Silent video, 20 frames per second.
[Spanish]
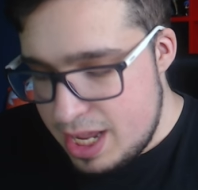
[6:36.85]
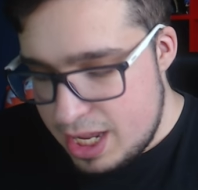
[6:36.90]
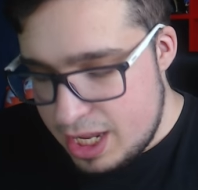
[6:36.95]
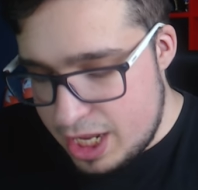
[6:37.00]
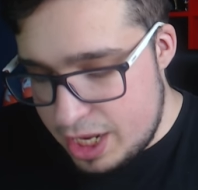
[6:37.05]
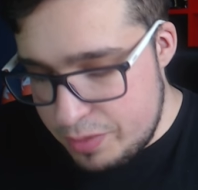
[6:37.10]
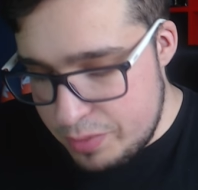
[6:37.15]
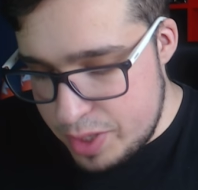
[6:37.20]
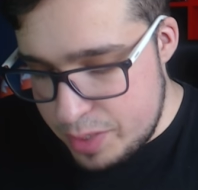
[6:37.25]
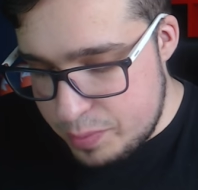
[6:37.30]

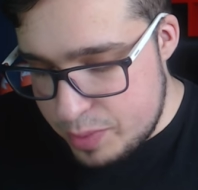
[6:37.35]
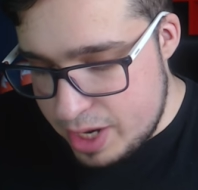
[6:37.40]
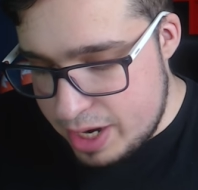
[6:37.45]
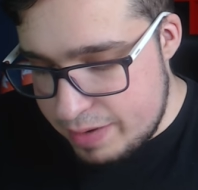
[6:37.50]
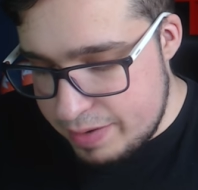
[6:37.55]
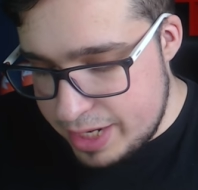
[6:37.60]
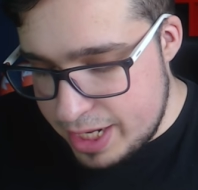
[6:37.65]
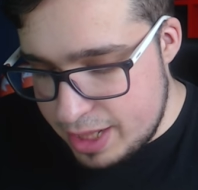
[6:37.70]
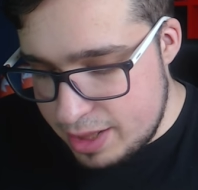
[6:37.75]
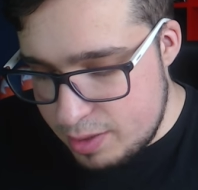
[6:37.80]
Y bueno, pues
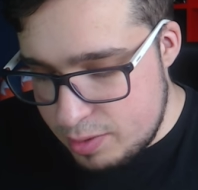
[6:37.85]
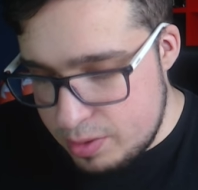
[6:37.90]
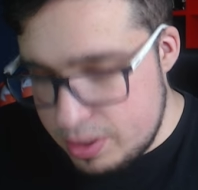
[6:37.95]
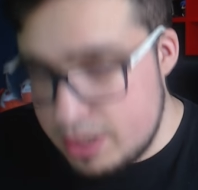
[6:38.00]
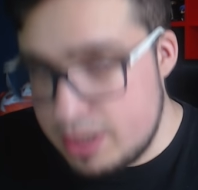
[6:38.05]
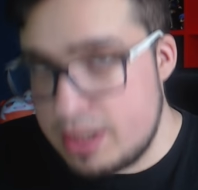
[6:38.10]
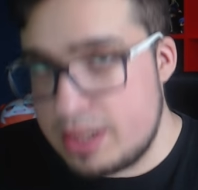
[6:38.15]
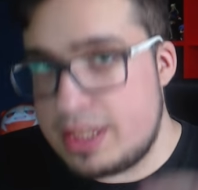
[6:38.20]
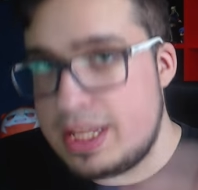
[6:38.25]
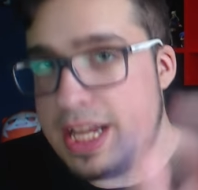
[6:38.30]
abriendo
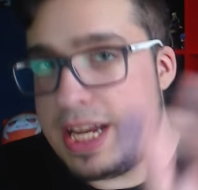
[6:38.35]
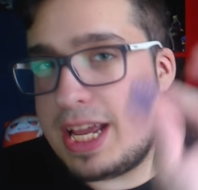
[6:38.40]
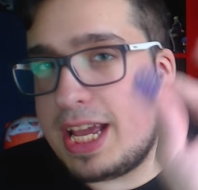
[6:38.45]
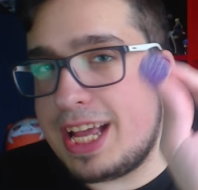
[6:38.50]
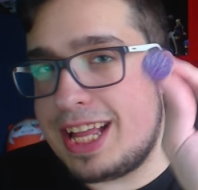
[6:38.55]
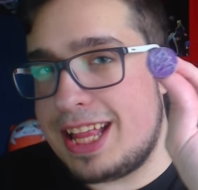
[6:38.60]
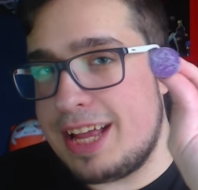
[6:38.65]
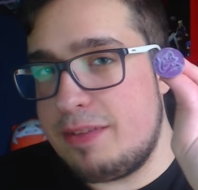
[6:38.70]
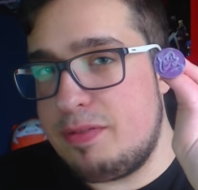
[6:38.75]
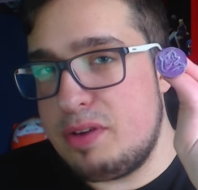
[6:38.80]
uno, tiene
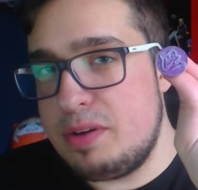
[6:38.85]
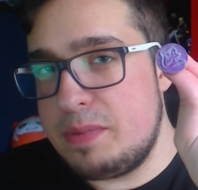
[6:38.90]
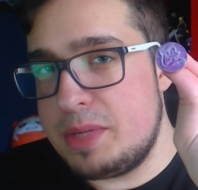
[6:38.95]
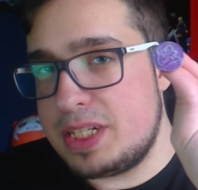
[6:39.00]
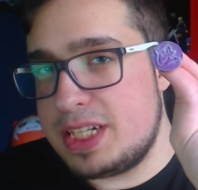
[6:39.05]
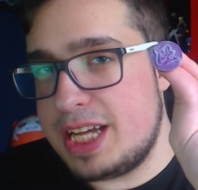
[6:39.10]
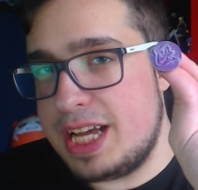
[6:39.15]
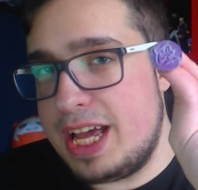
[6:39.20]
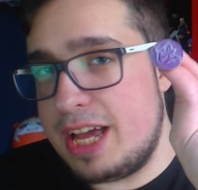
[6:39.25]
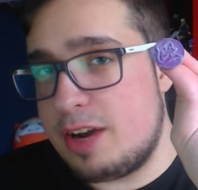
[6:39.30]
esta forma, o
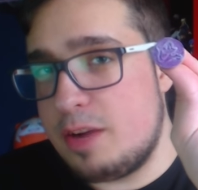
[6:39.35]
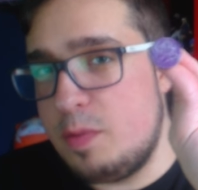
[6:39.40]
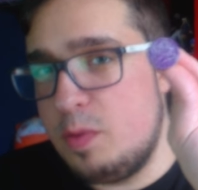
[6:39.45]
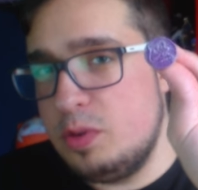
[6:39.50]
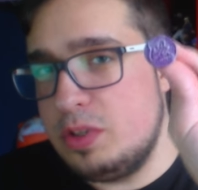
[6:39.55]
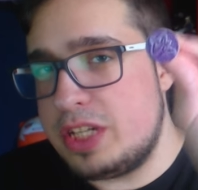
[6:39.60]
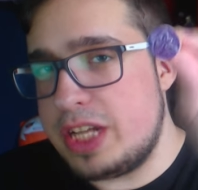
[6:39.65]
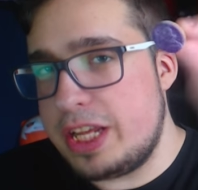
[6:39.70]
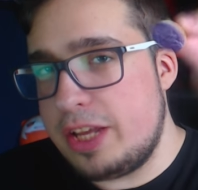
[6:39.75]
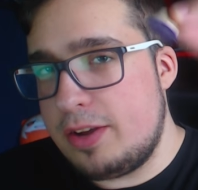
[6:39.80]
sea, es como un
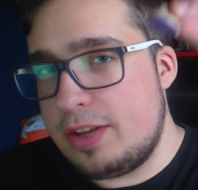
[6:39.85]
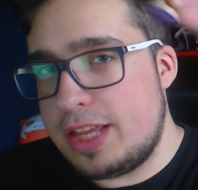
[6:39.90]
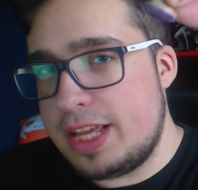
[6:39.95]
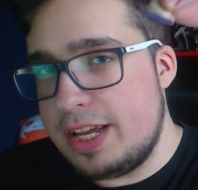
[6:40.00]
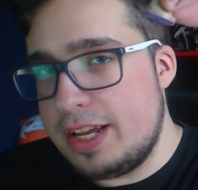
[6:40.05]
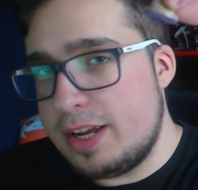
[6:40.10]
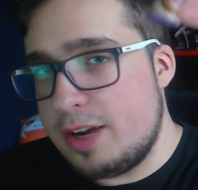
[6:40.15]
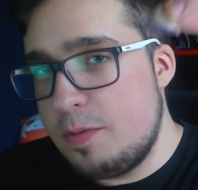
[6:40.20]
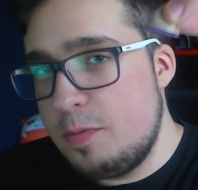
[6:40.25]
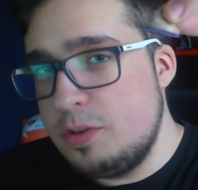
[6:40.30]
sellote,
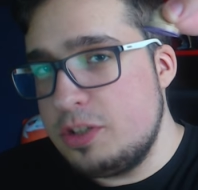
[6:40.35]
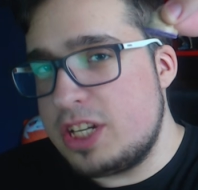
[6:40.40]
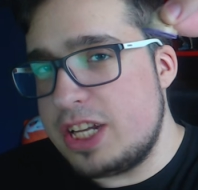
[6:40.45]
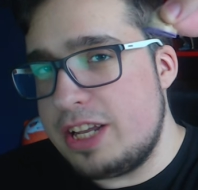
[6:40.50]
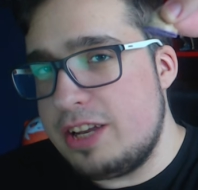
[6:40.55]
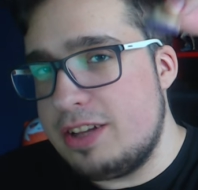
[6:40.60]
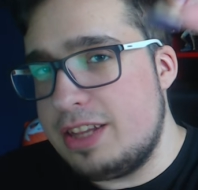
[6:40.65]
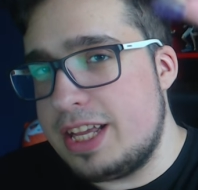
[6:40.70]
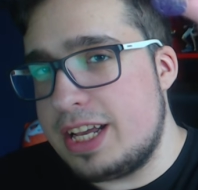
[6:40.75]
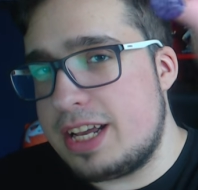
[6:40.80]
es como un
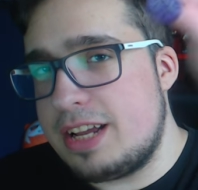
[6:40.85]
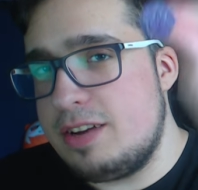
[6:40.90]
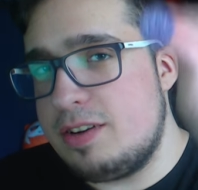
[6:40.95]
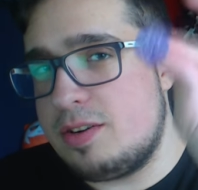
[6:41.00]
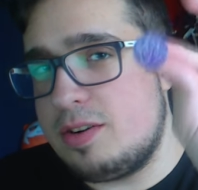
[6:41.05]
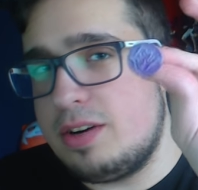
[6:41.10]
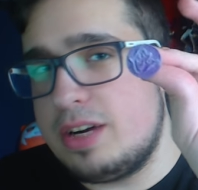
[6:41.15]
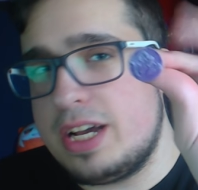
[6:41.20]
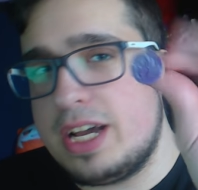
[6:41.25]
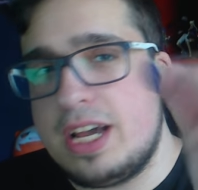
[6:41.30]
sellote que lo
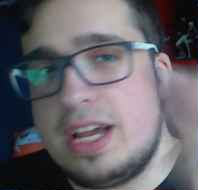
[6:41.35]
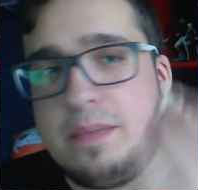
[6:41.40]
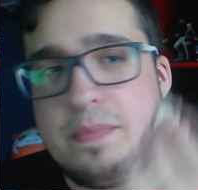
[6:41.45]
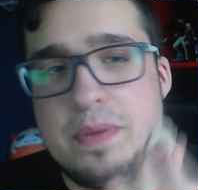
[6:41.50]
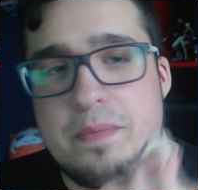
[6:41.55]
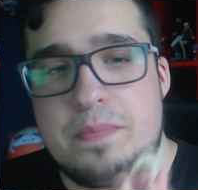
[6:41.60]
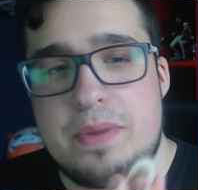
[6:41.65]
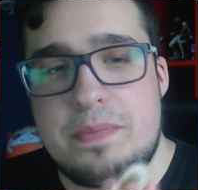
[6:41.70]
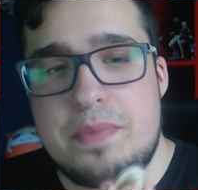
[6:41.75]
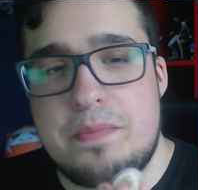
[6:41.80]
coges ahí,
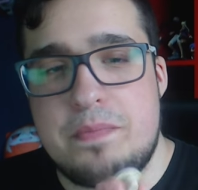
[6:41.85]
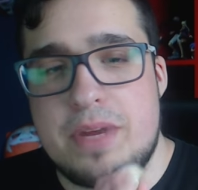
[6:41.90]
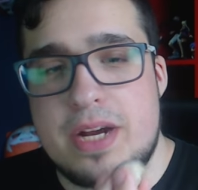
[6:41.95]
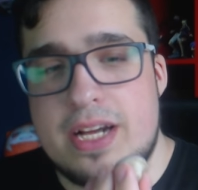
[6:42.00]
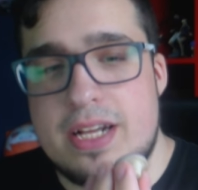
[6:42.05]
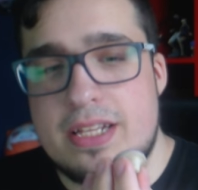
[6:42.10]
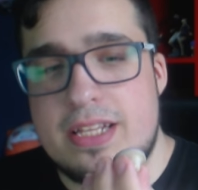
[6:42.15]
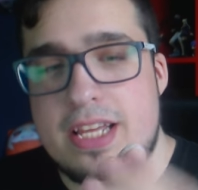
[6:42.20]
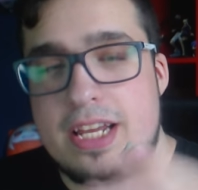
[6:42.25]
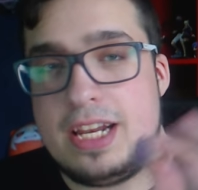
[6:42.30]
pim
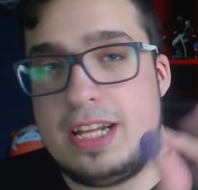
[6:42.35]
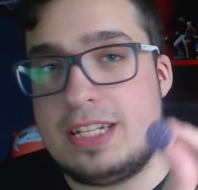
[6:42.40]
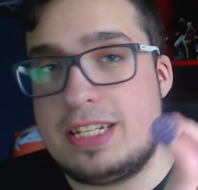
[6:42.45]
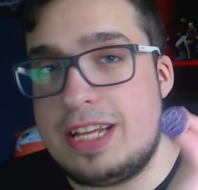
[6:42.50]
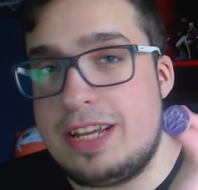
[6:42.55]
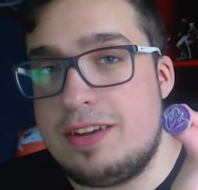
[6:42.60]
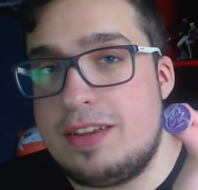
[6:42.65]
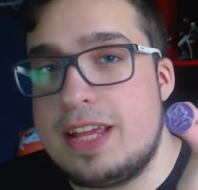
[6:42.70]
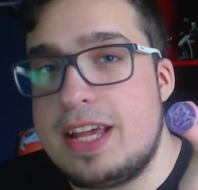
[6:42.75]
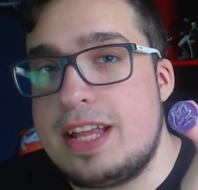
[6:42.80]
pam, tiene el
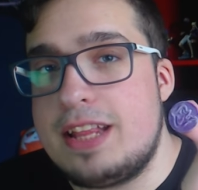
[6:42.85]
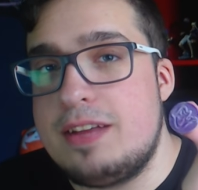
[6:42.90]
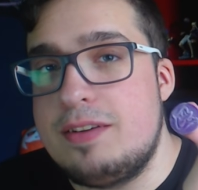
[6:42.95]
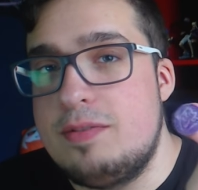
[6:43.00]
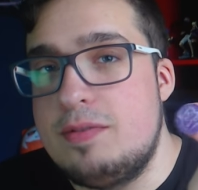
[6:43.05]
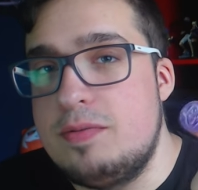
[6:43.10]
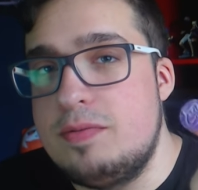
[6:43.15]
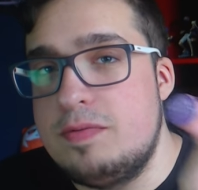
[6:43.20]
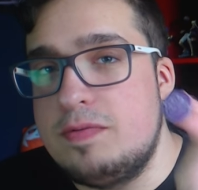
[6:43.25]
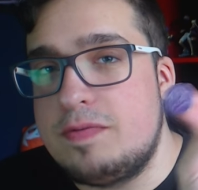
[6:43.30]
sello de,
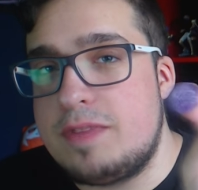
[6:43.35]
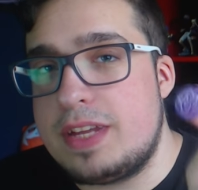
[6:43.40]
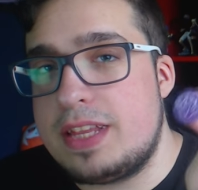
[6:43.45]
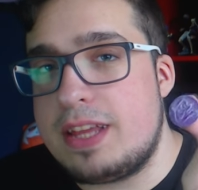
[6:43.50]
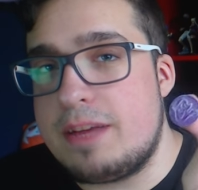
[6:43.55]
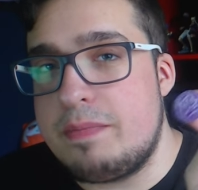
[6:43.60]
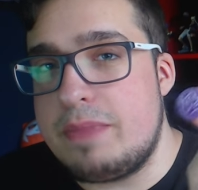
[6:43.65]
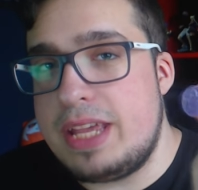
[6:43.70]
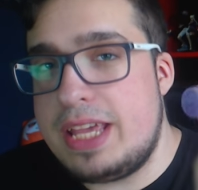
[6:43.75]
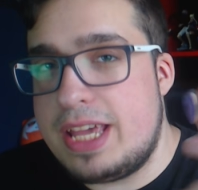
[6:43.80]
un
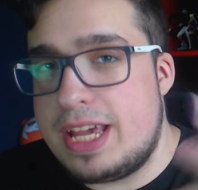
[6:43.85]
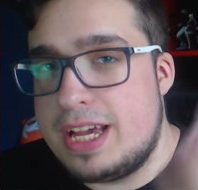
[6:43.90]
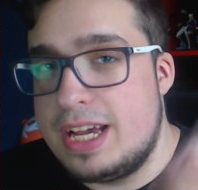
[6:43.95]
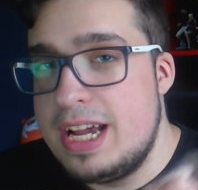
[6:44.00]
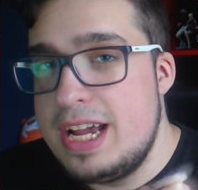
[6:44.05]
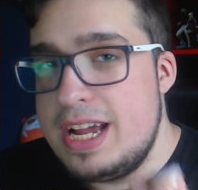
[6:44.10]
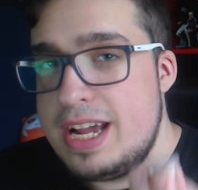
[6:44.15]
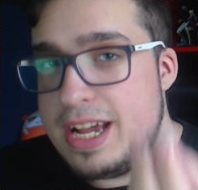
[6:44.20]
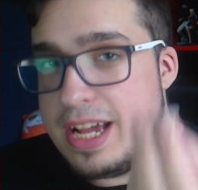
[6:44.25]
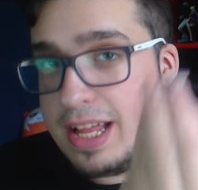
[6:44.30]
fantasmilla.
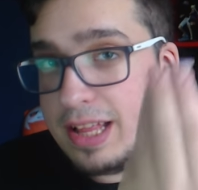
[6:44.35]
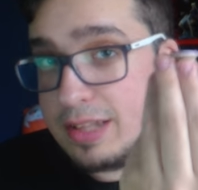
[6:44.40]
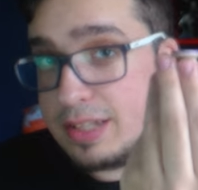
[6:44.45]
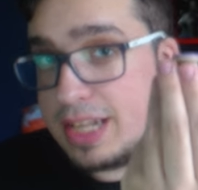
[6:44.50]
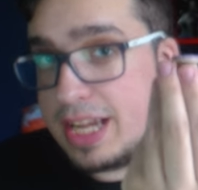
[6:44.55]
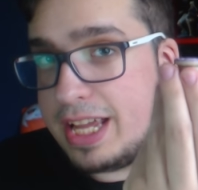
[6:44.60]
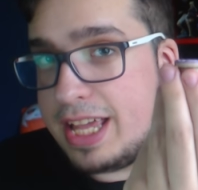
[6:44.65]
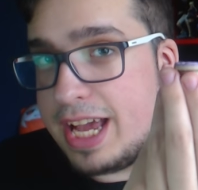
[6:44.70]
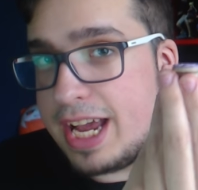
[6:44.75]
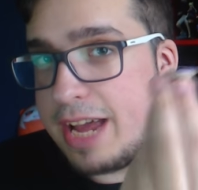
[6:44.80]

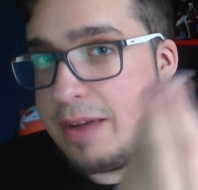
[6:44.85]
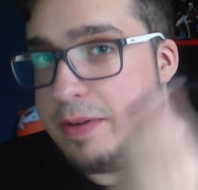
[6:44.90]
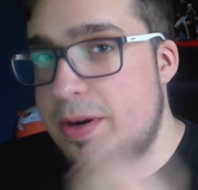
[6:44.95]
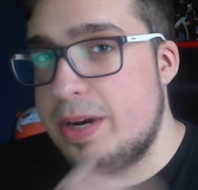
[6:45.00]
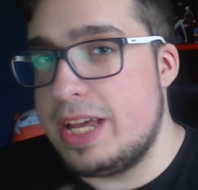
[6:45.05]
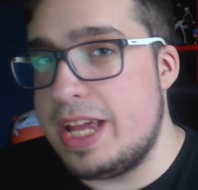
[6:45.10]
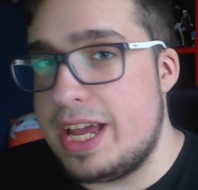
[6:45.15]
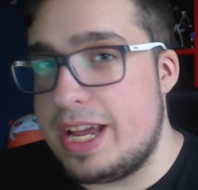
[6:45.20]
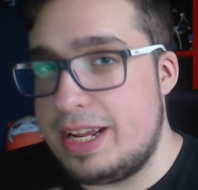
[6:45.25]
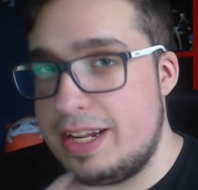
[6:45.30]
Entonces, allá que
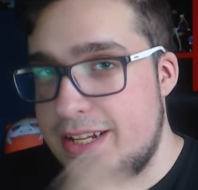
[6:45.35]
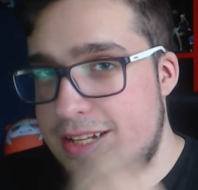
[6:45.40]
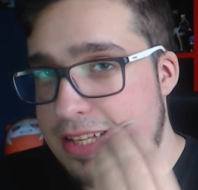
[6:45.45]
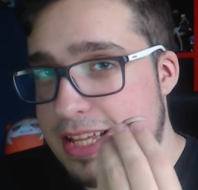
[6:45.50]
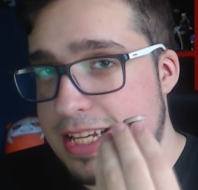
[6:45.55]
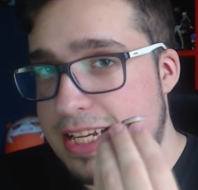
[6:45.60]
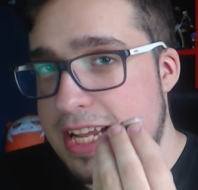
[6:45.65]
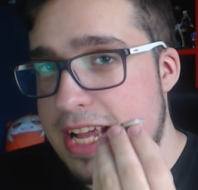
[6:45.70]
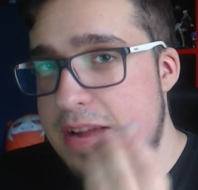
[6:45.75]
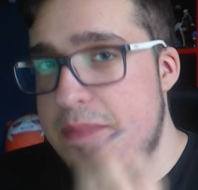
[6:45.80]
voy, ¿eh?
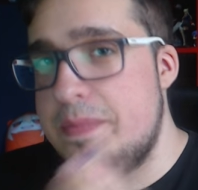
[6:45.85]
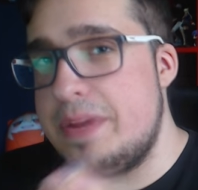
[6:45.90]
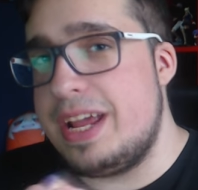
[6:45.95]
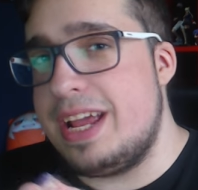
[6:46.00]
Desearme,